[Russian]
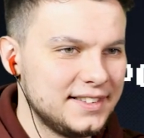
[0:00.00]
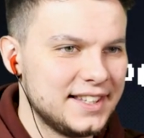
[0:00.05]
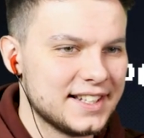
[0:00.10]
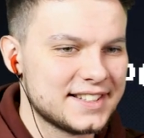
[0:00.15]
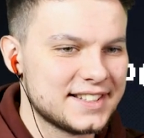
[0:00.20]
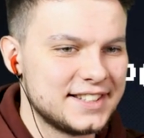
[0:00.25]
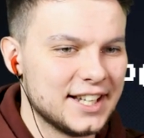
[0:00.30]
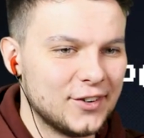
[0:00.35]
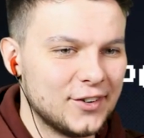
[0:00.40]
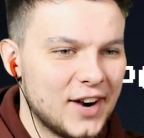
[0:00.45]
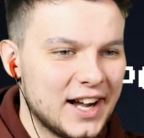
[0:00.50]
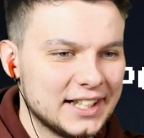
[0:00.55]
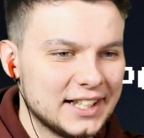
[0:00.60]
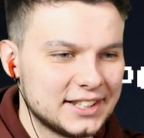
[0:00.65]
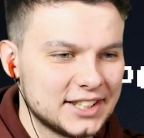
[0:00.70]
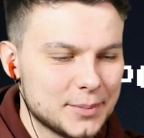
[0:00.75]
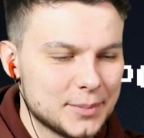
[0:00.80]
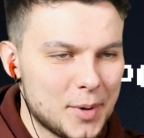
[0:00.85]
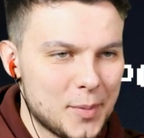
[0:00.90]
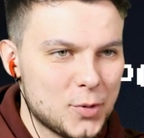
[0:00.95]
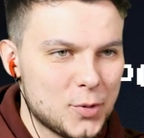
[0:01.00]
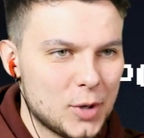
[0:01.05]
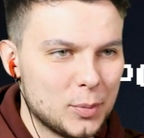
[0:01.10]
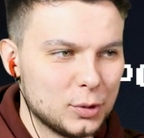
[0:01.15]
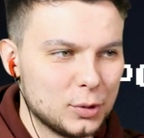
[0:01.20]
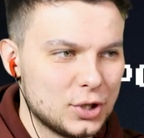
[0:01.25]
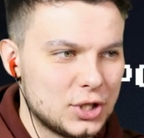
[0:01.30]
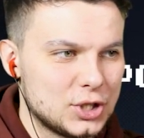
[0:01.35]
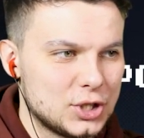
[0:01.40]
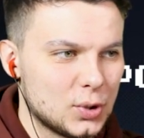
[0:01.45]
Не сдавайся,
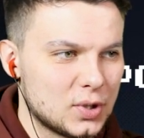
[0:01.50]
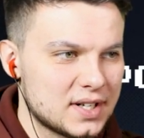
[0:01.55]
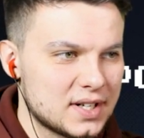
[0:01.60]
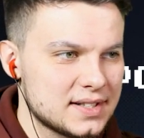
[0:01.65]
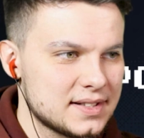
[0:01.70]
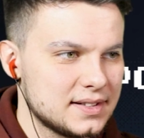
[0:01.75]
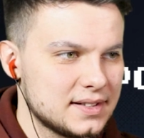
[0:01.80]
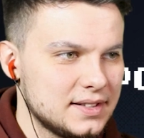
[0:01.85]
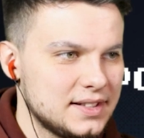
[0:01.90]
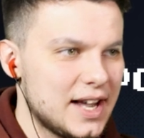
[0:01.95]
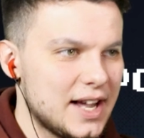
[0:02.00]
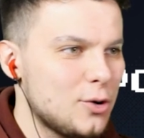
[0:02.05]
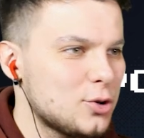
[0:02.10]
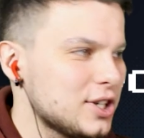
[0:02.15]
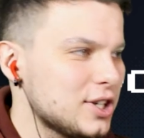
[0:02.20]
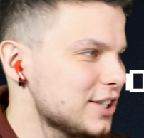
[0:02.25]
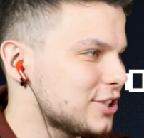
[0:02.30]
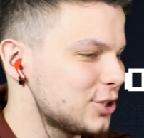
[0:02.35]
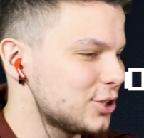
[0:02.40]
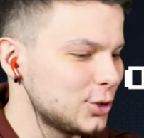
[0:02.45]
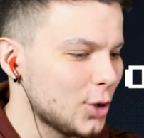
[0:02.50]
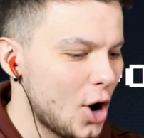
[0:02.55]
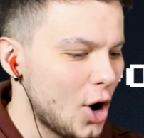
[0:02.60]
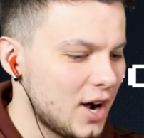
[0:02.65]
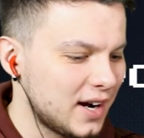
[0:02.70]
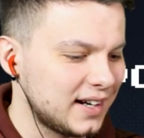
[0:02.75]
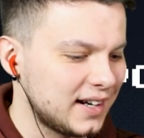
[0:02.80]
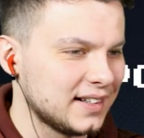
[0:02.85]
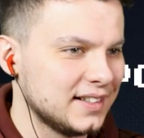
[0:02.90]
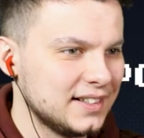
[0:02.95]
попробуй еще раз. Я уже сдох!